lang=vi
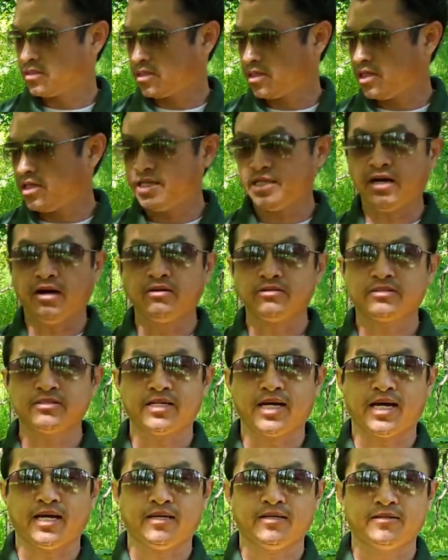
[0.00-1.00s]
thích đâu xưa
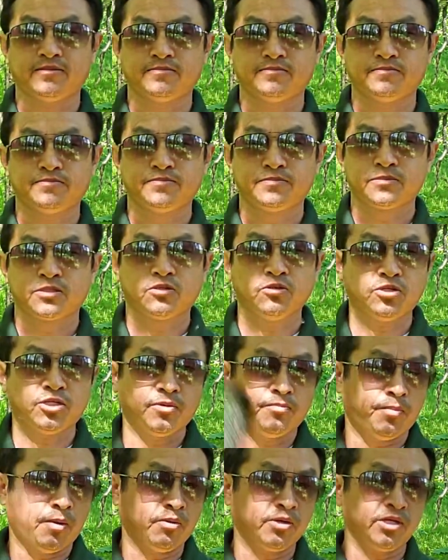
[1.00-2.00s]
nè tôi chỉ
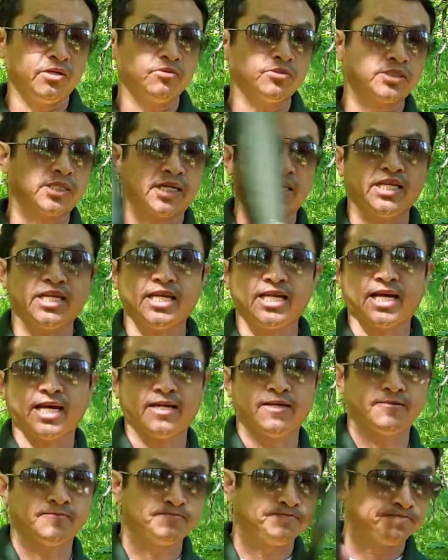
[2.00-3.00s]
bông ít lúc sáng nhia là
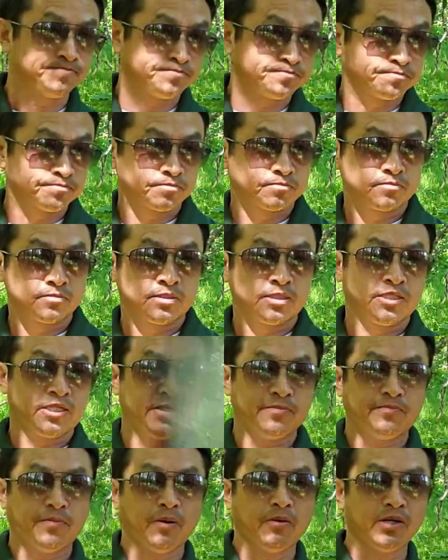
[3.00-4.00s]

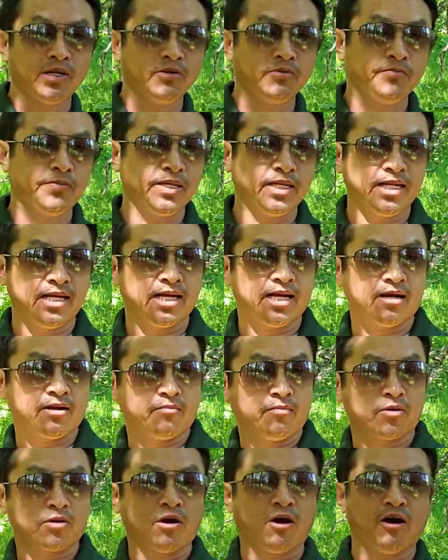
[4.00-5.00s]
chỉ bông ilum bi lia là
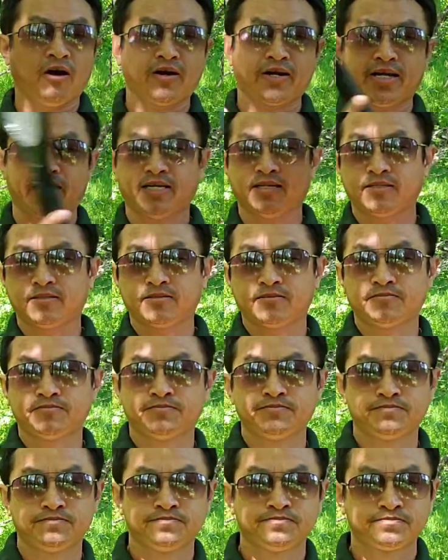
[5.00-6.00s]
một kho nè
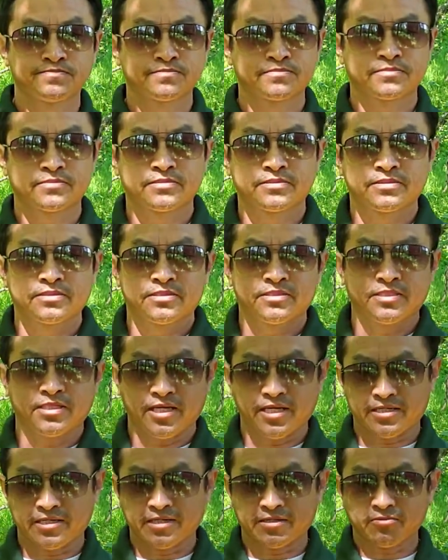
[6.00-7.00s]

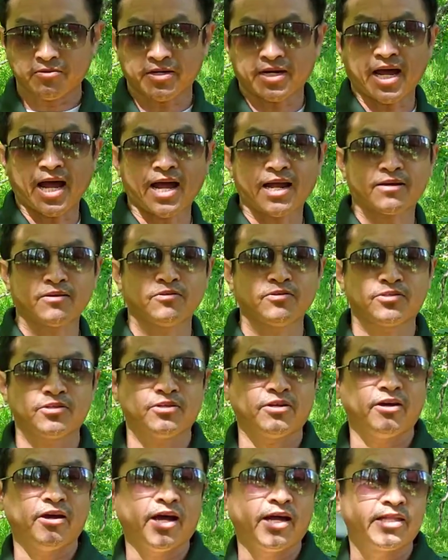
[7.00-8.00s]
ấy chỉ tôi đa rồi sau
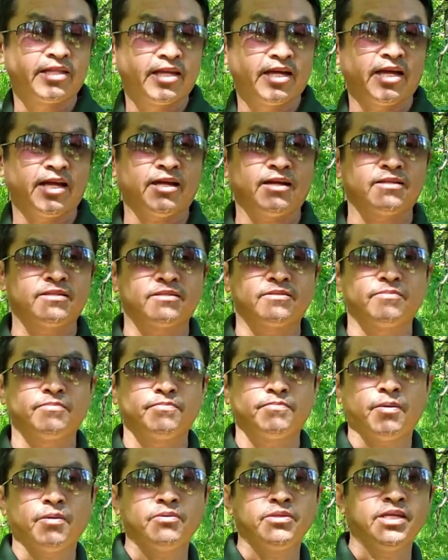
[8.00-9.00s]
đó hai tia
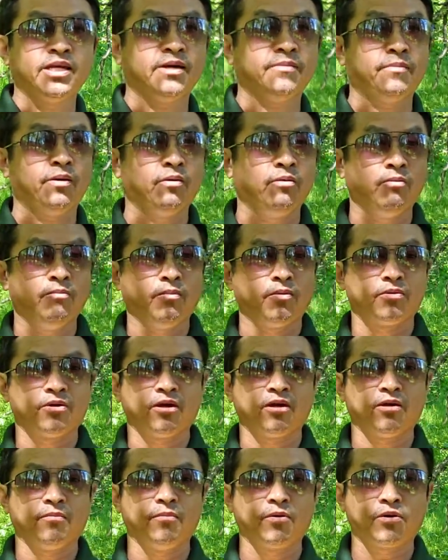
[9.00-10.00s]
bông nhiên bảo um một nó
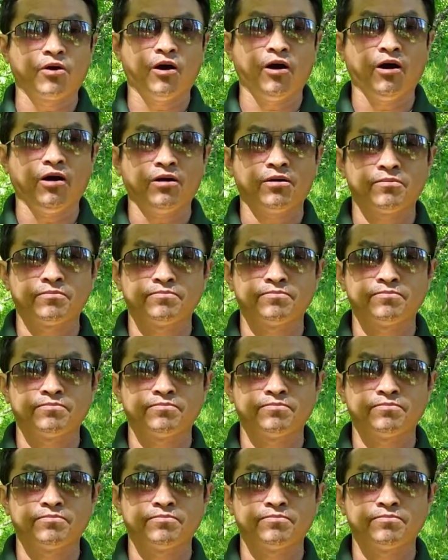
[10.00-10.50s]
là một kho